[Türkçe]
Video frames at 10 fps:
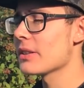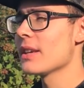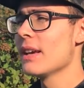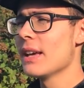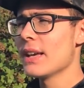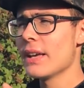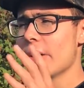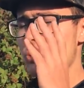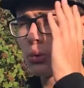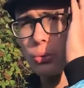Evet.
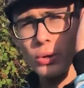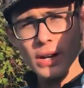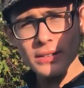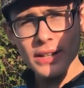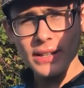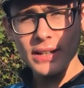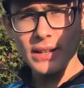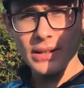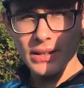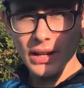E, çok yukarıda
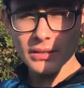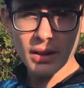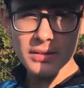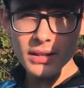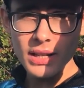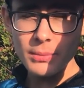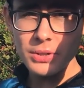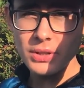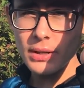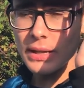atarsak
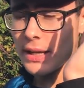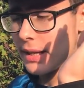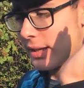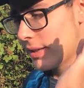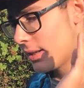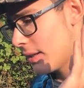kamışı e,